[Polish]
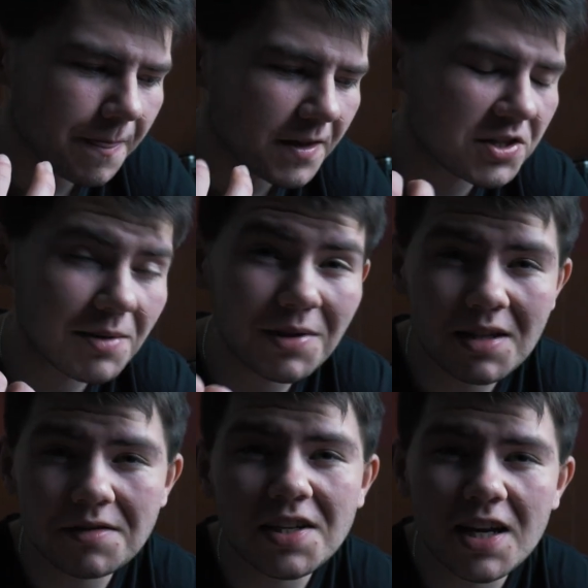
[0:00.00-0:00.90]
siebie
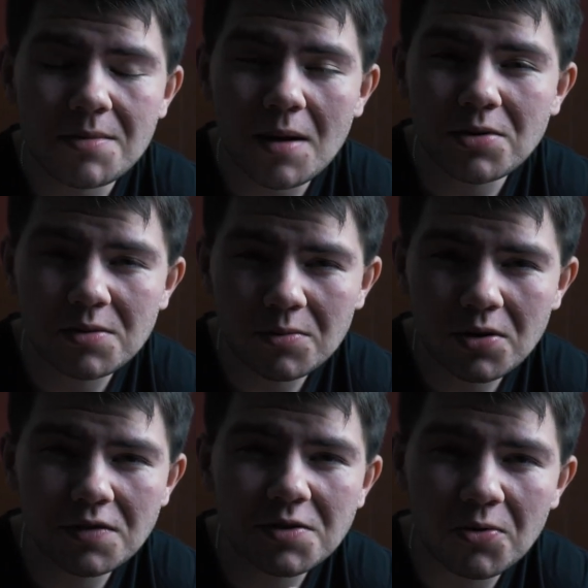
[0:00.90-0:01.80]
nawzajem, abyśmy
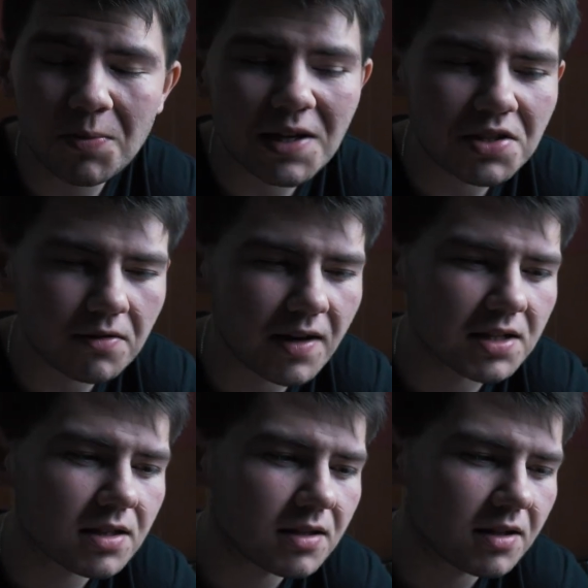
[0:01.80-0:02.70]
mogli
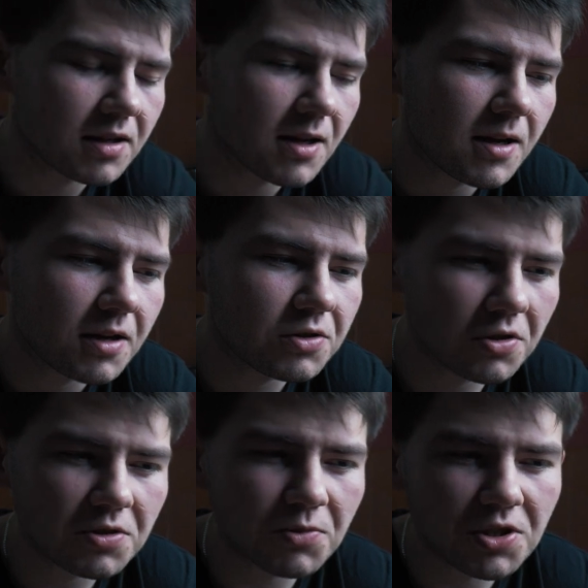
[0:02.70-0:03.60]
współpracować.
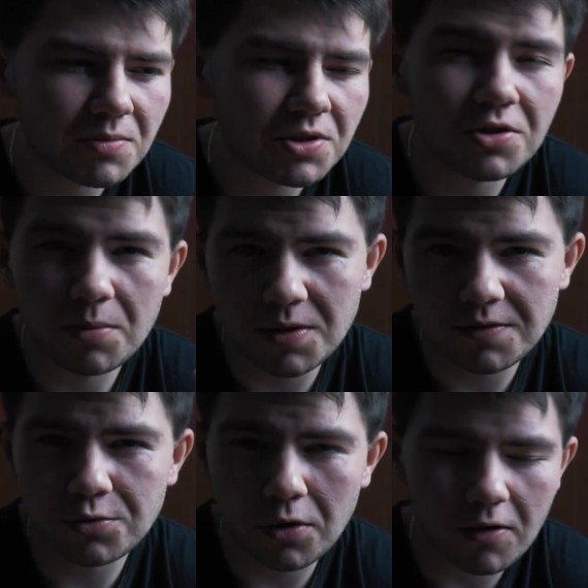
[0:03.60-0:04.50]
Ktoś może być dobry
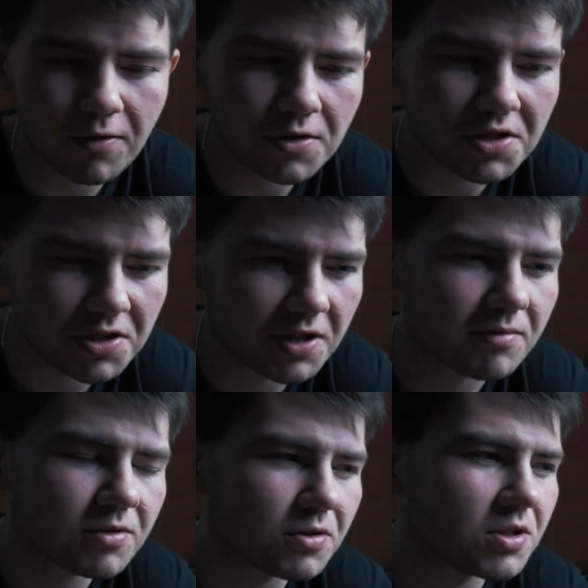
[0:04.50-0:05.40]
w duchowości,
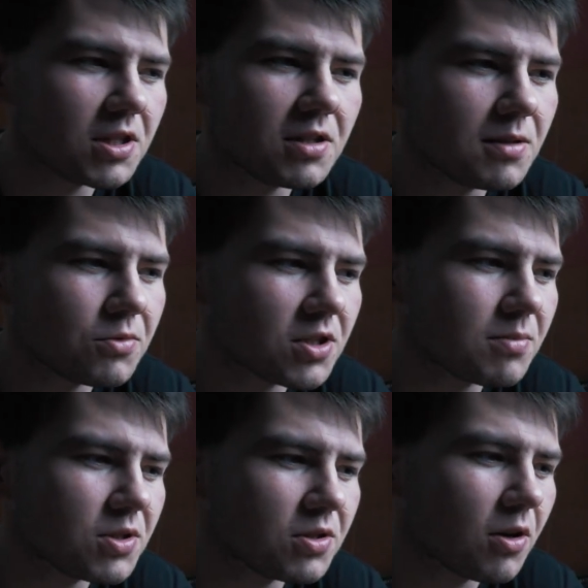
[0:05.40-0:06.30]
ktoś inny może
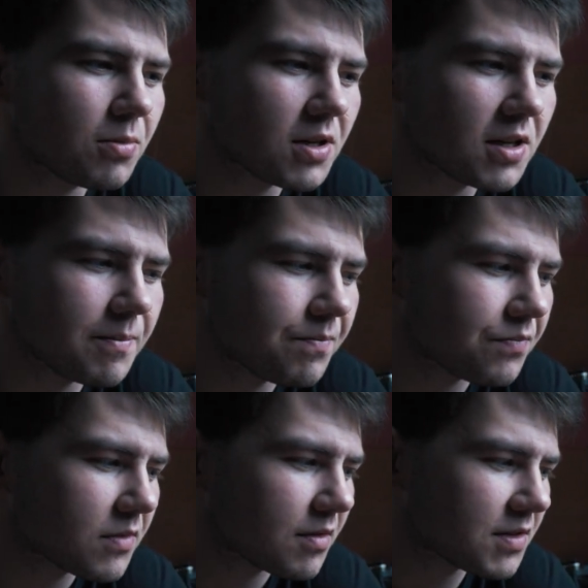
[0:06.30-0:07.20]
być dobry
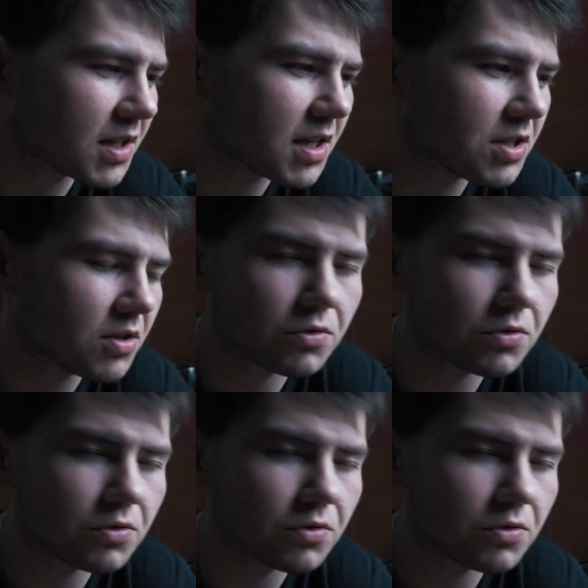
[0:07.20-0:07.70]
w zakresie